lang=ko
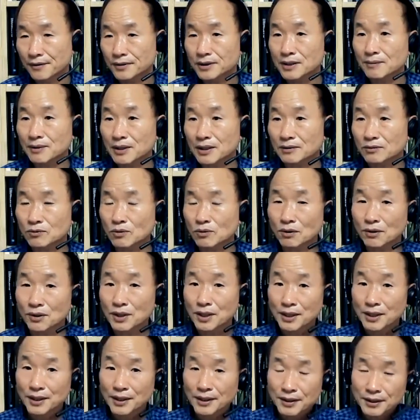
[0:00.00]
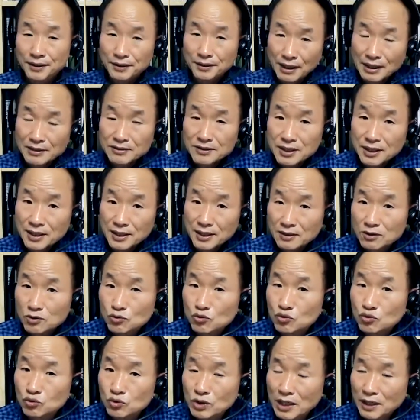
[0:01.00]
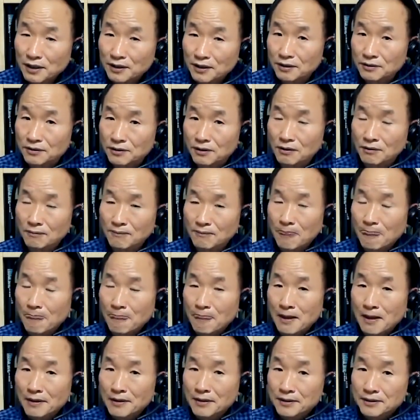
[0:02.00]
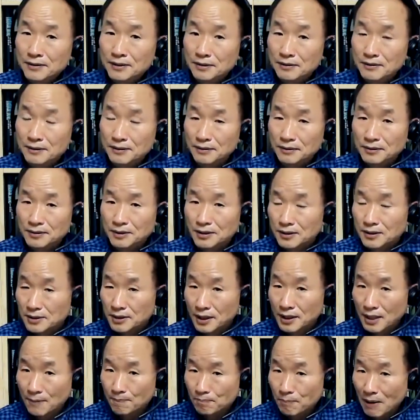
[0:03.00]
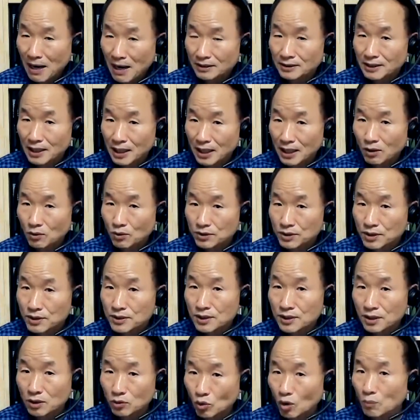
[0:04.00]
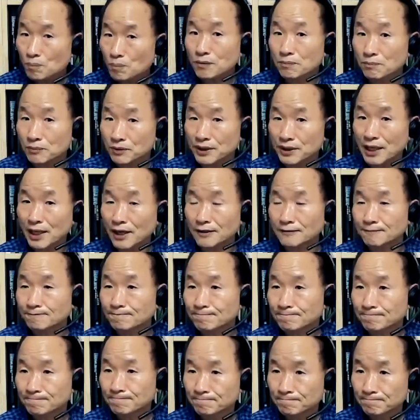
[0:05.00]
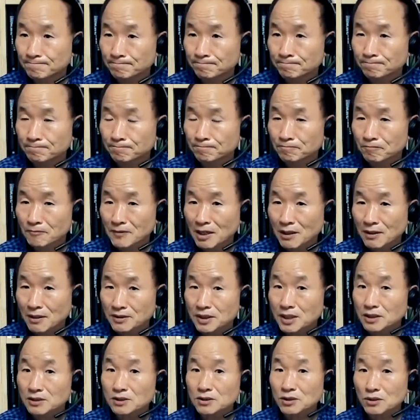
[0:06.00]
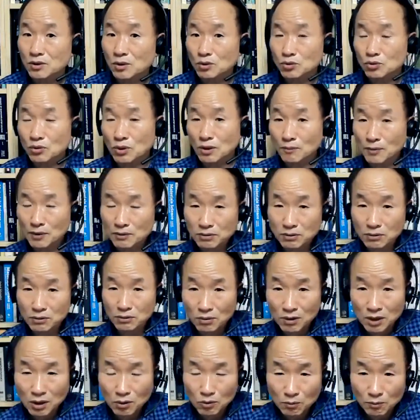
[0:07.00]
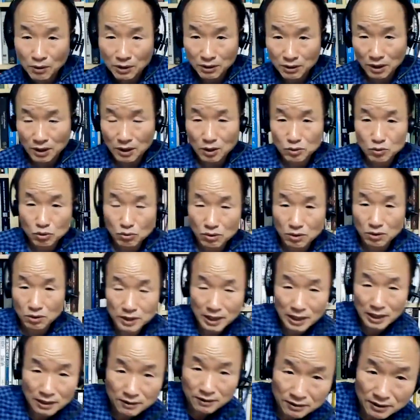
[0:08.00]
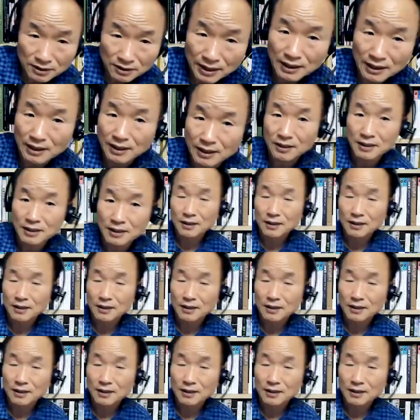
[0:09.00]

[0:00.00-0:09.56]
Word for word: 그 다음에 또 관찰에서 중요한 거는요, 시선의 방향하고 시선의 높이입니다. 최진석 교수가 뭐 그걸로 갖고 뭐 계속 그런 이야기 하던데,